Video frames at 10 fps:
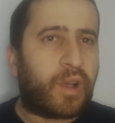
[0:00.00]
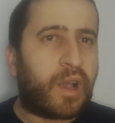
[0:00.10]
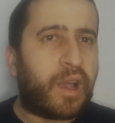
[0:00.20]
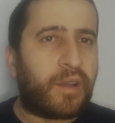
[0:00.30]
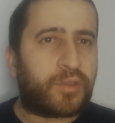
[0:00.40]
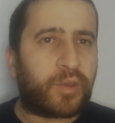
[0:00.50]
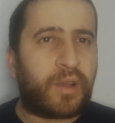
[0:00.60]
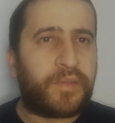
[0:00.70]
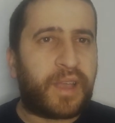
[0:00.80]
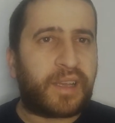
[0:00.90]
à, sur
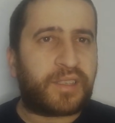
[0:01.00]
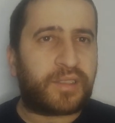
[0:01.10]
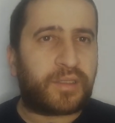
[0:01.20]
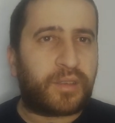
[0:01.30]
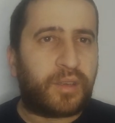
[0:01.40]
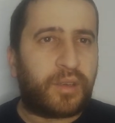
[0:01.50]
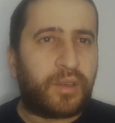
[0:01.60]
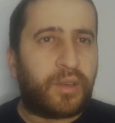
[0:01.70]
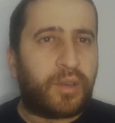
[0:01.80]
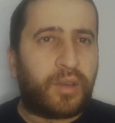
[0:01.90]
Afnac,
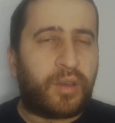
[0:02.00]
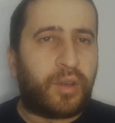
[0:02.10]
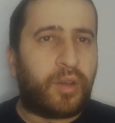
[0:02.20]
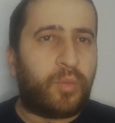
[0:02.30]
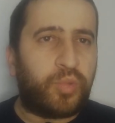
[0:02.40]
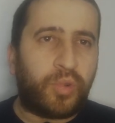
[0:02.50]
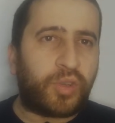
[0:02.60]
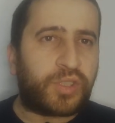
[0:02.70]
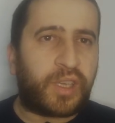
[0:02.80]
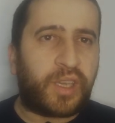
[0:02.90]
euh,
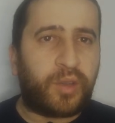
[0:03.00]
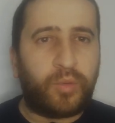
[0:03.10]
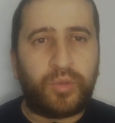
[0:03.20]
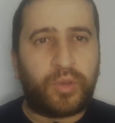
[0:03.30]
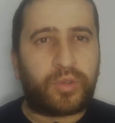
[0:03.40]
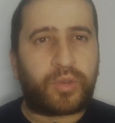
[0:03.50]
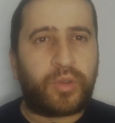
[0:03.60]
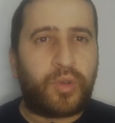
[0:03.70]
Boulanger ou d'autres.